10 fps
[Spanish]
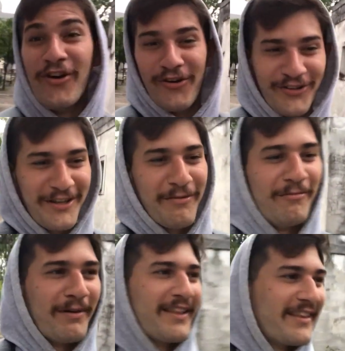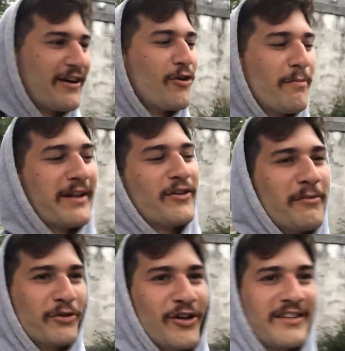Yo lo conocía por un par de trabajos prácticos que
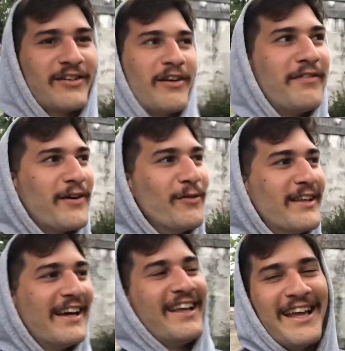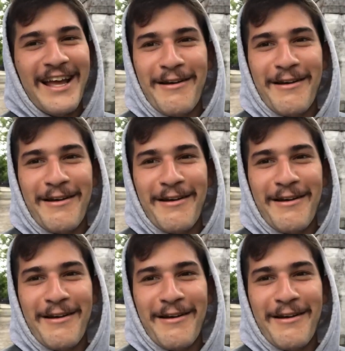hemos tenido que hacer con la facultad.